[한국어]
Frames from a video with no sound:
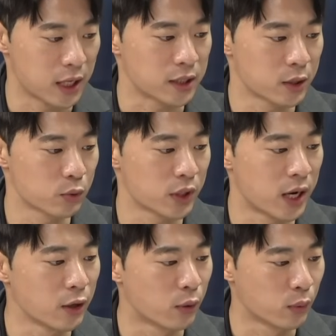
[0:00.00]
자체 조사를
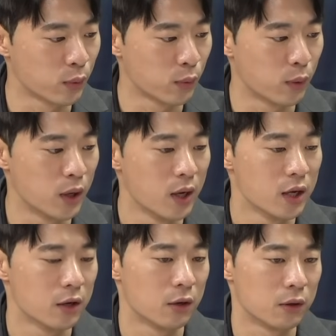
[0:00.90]
한 거고 네.
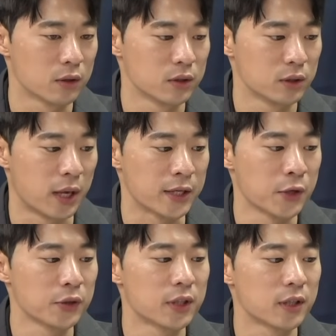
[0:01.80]
어그
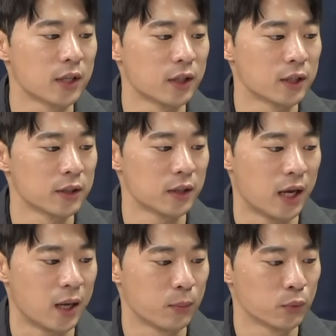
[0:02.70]
대선 기간에는
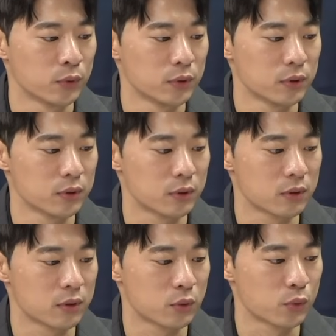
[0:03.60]
다 모든
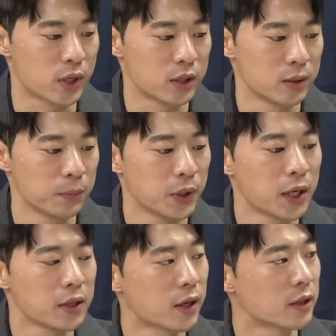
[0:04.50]
그 조사를
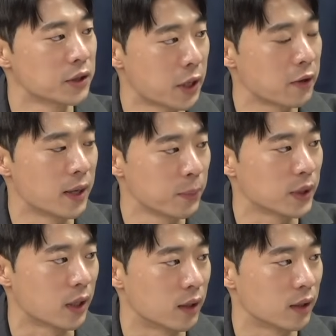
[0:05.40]
PNR에 의뢰를 합니다.